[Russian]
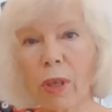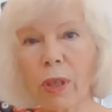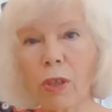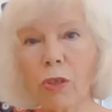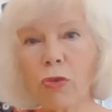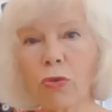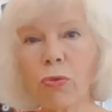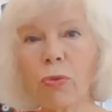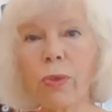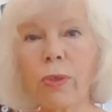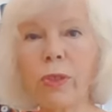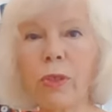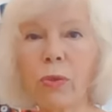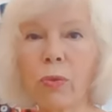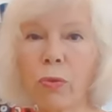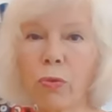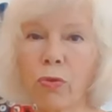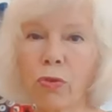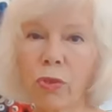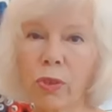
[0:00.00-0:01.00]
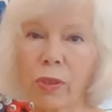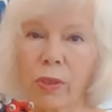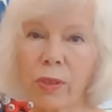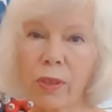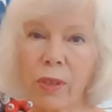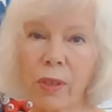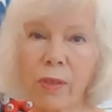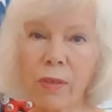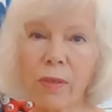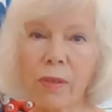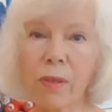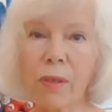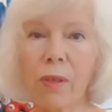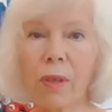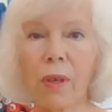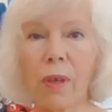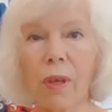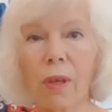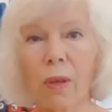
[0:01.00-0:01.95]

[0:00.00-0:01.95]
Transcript: еще один очень интересный